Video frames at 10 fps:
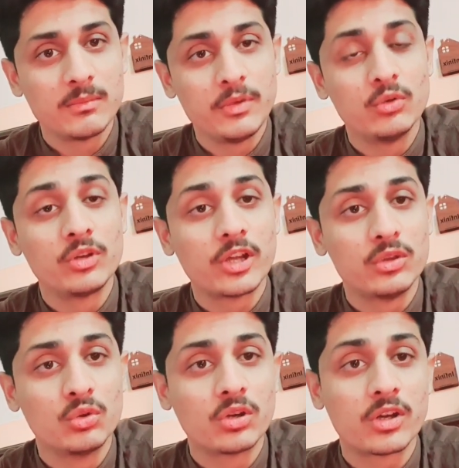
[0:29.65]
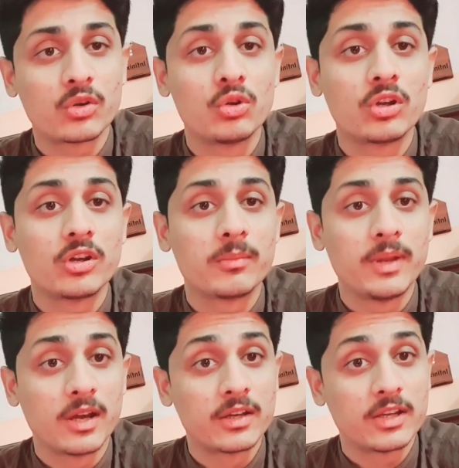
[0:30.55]
भी उनके दुख कर खुल कर
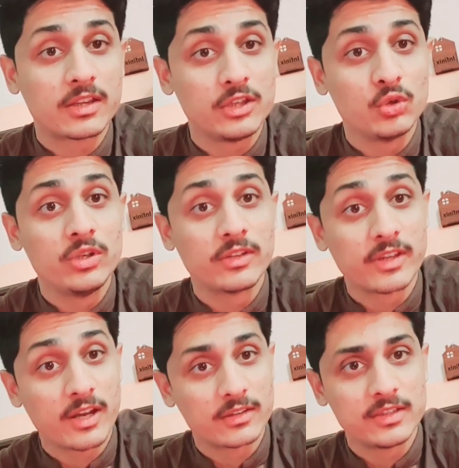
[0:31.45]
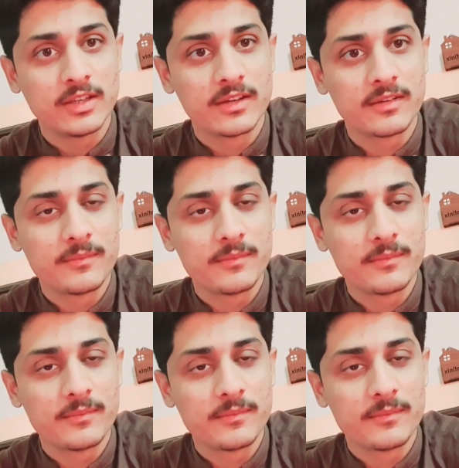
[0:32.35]
बयान करती हुई नज़र आती है